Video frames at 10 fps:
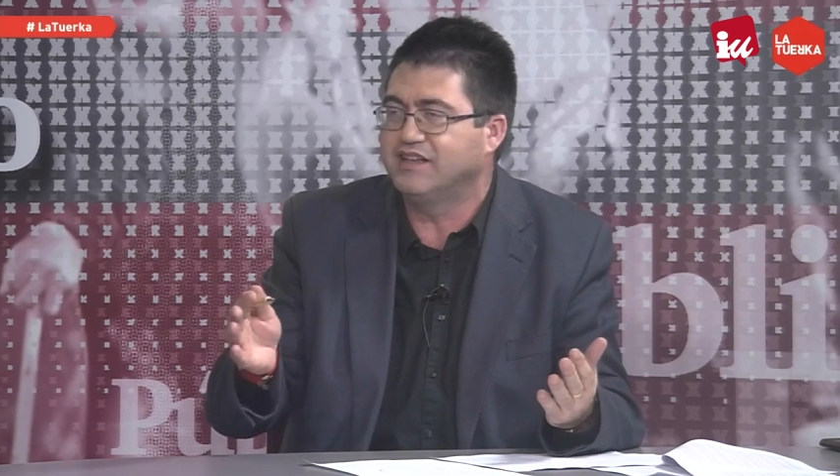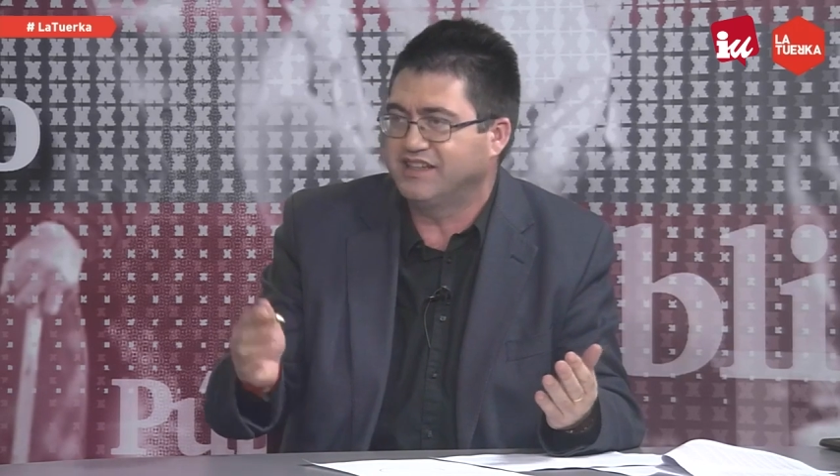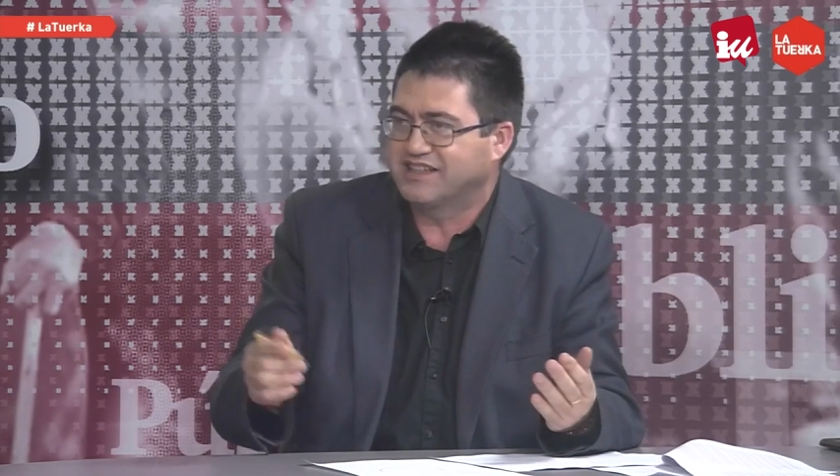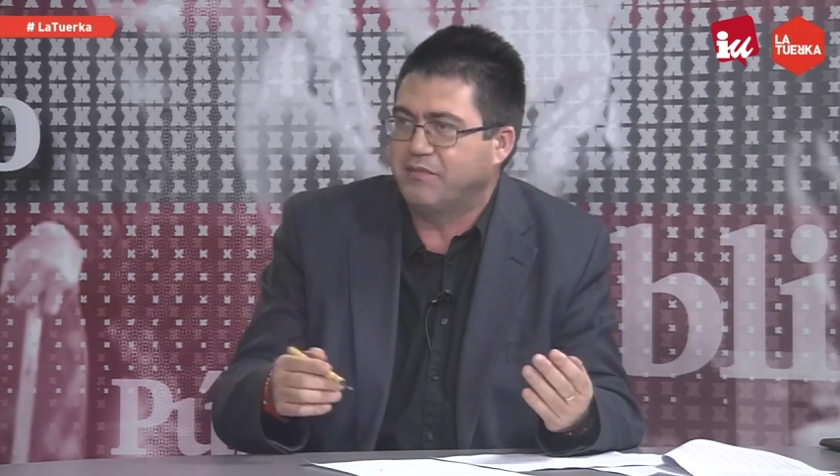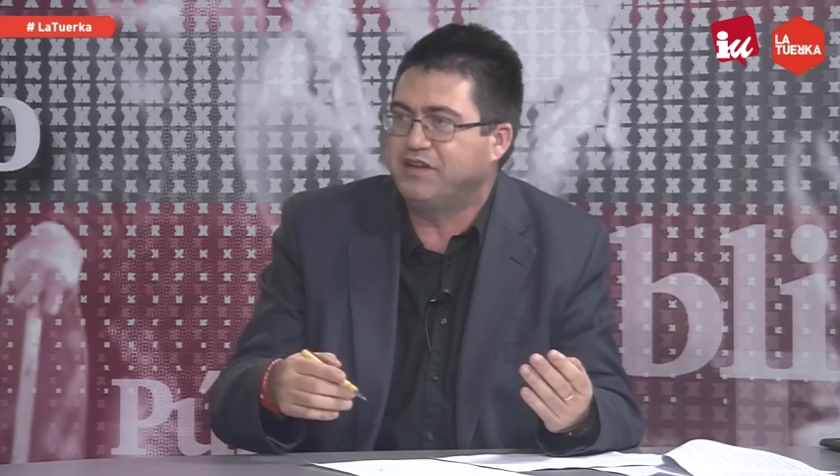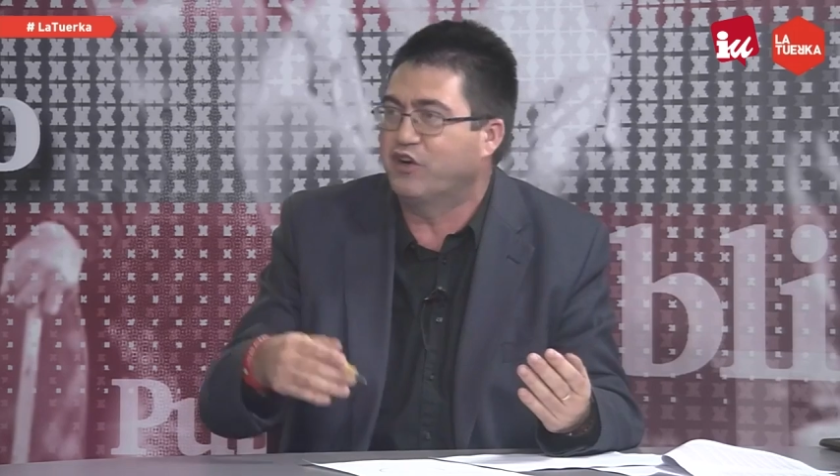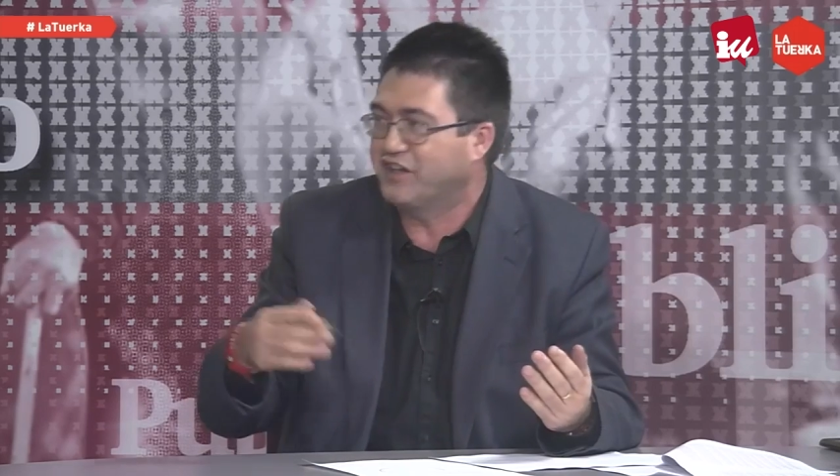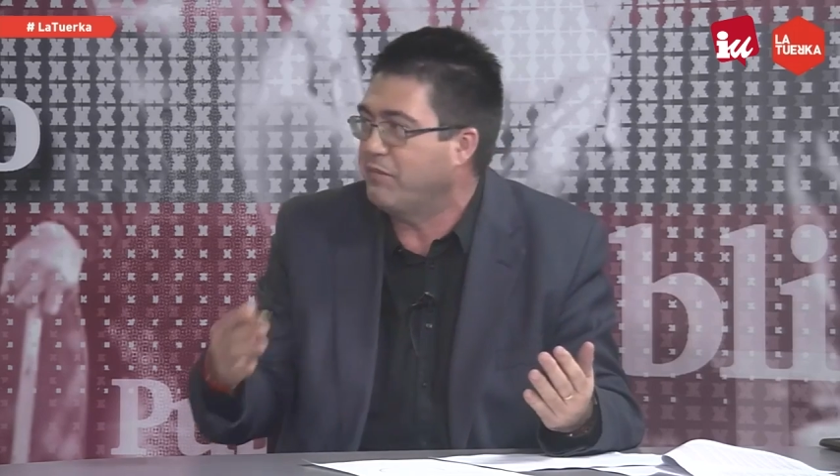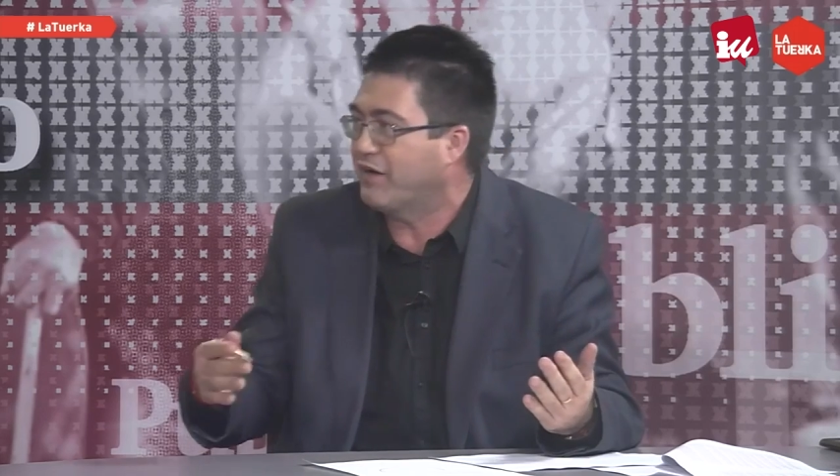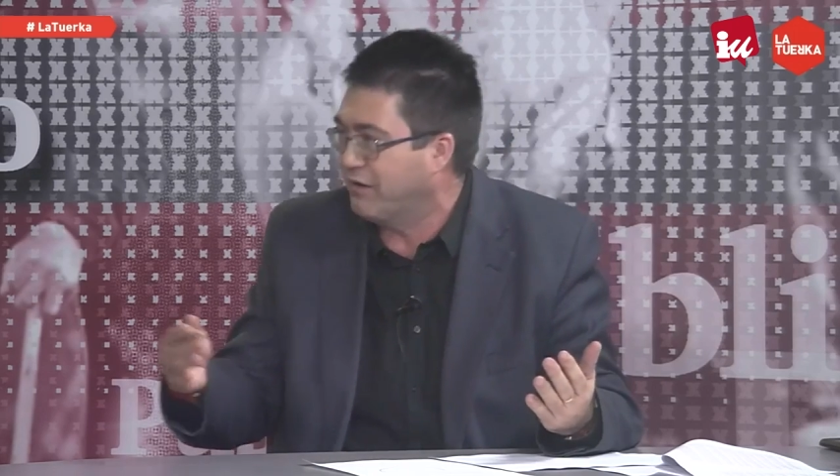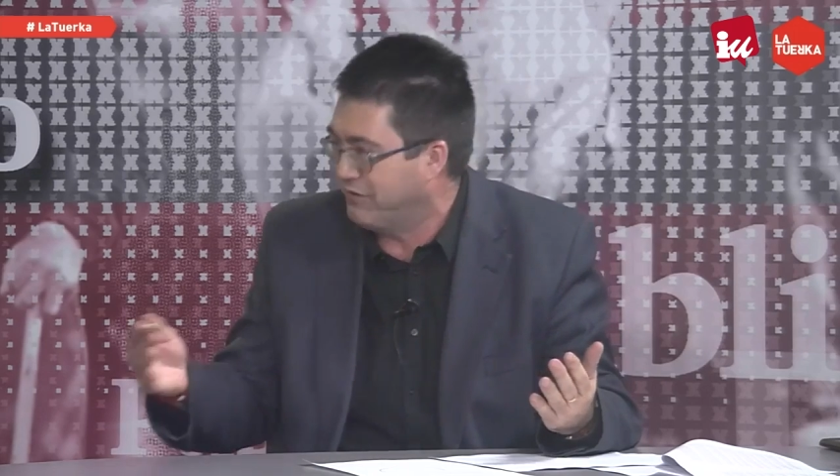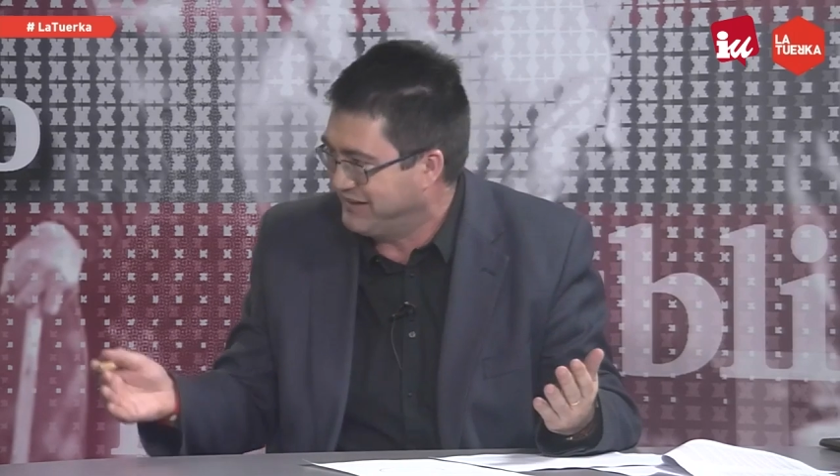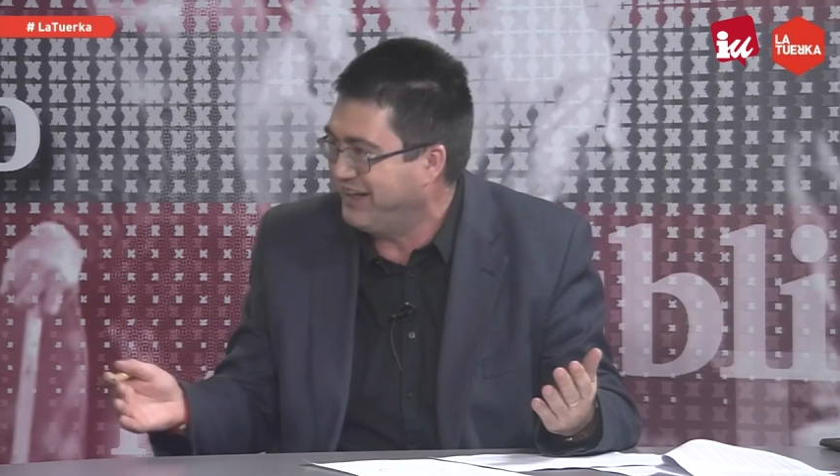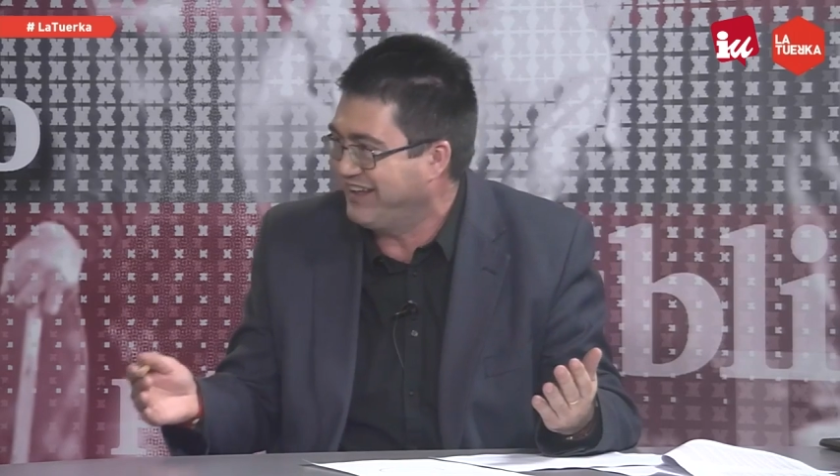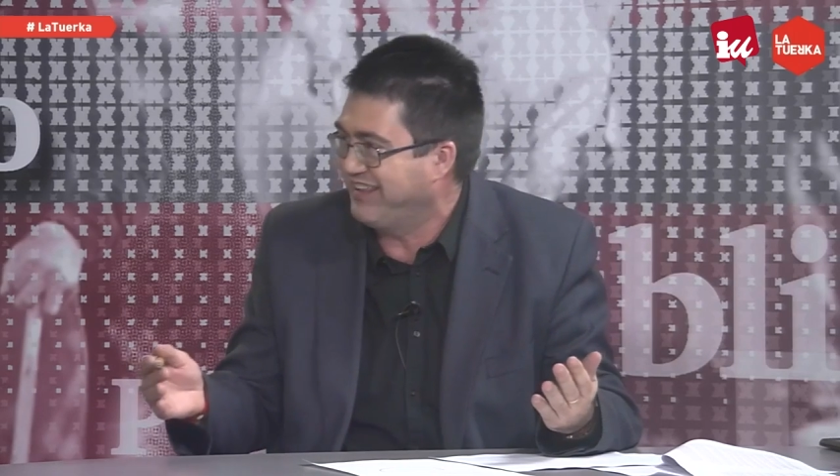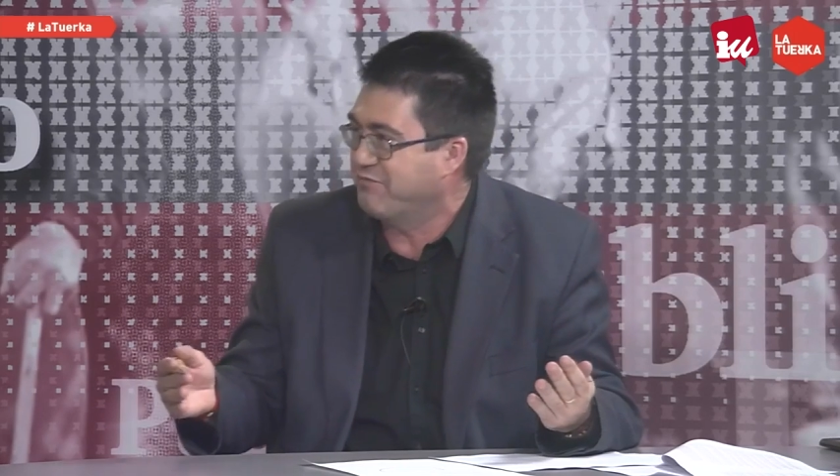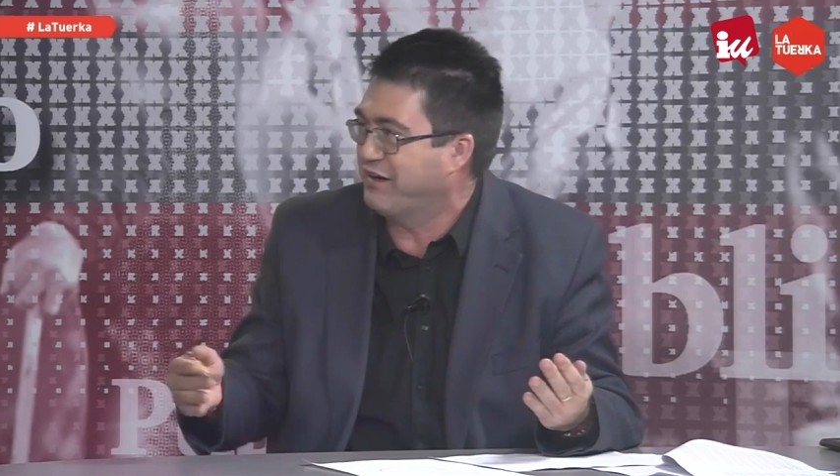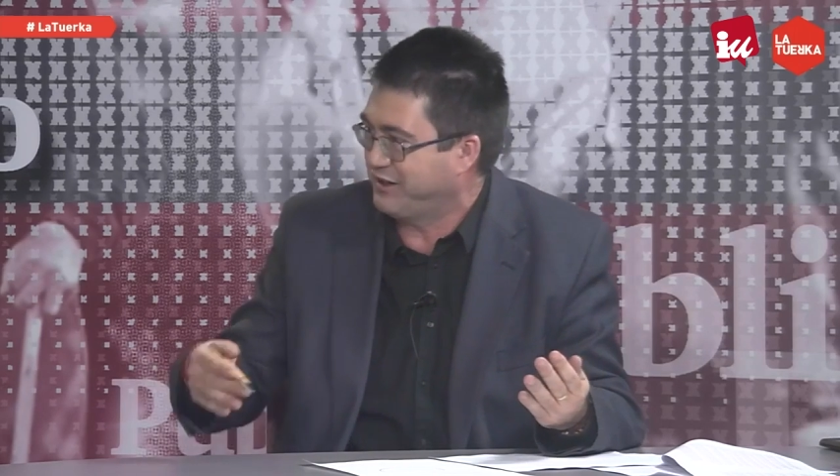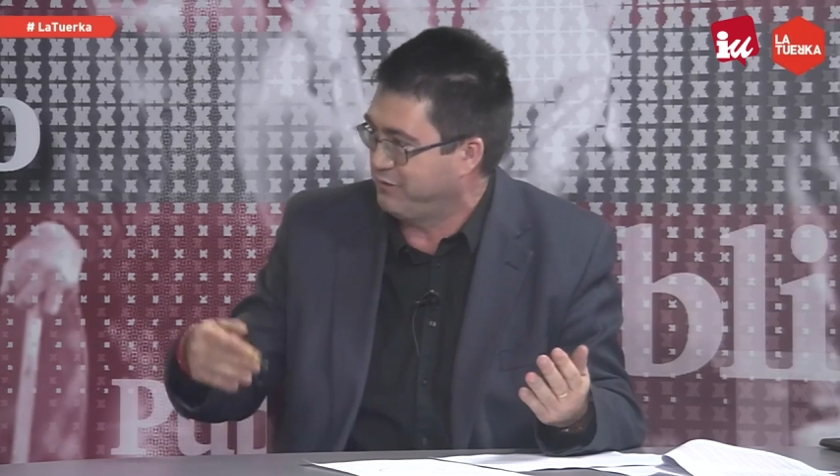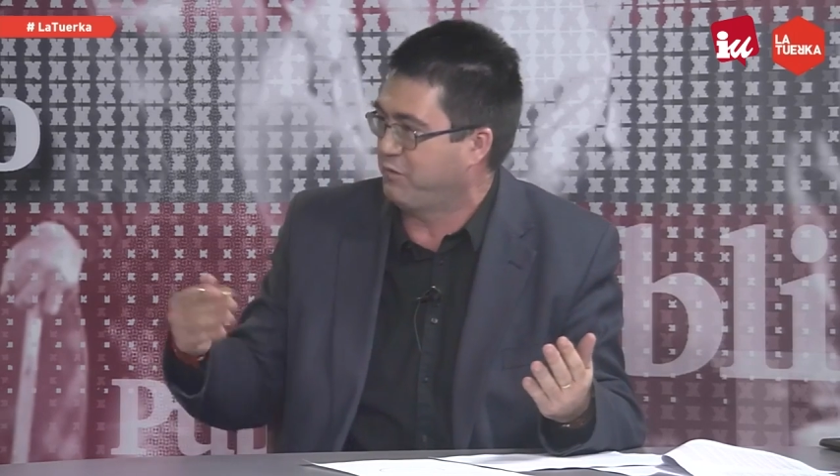y es la minoría parlamentaria del
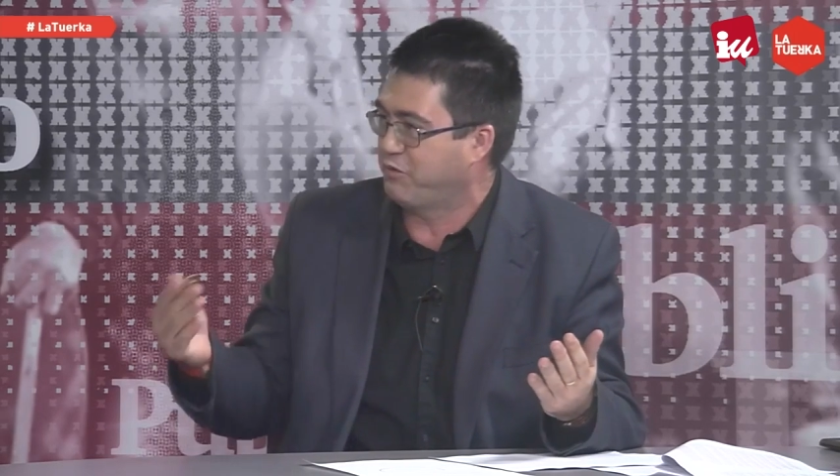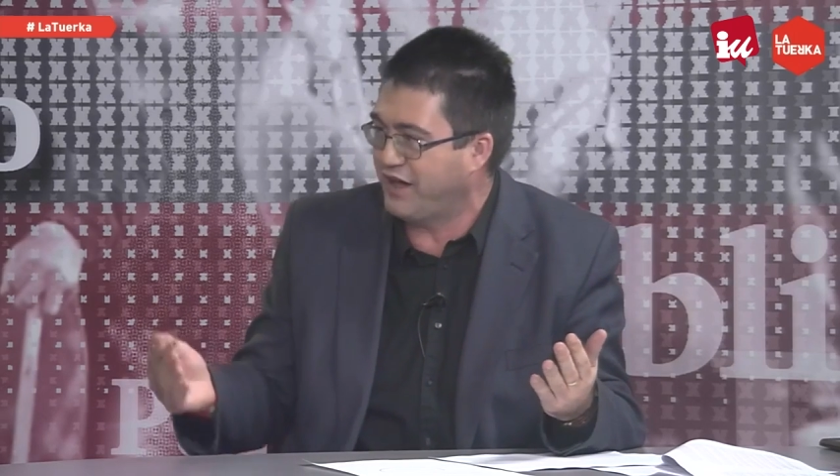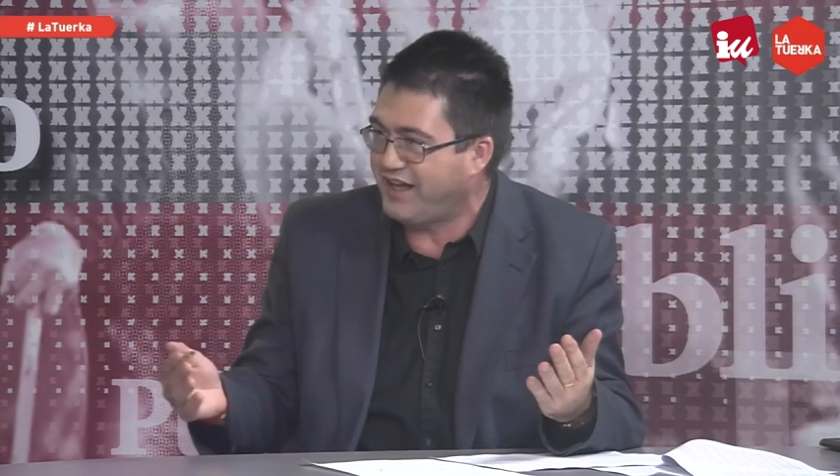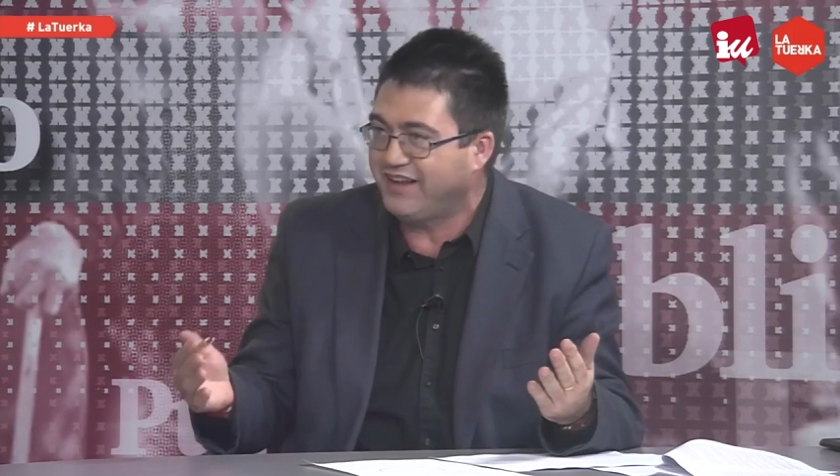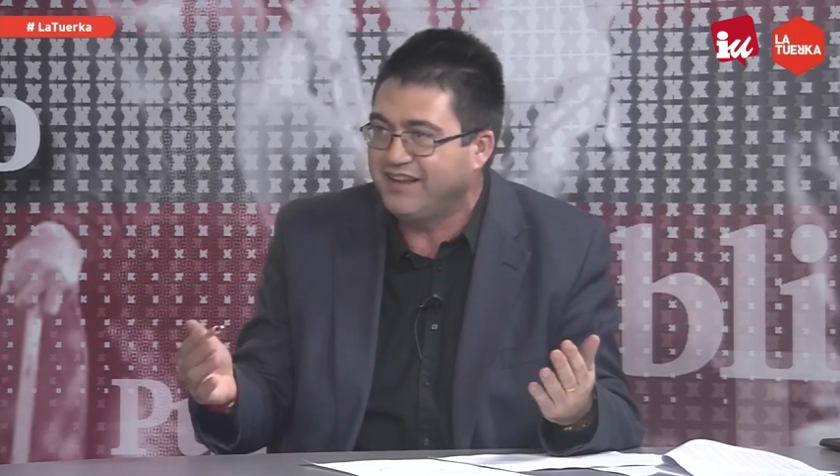Partido Popular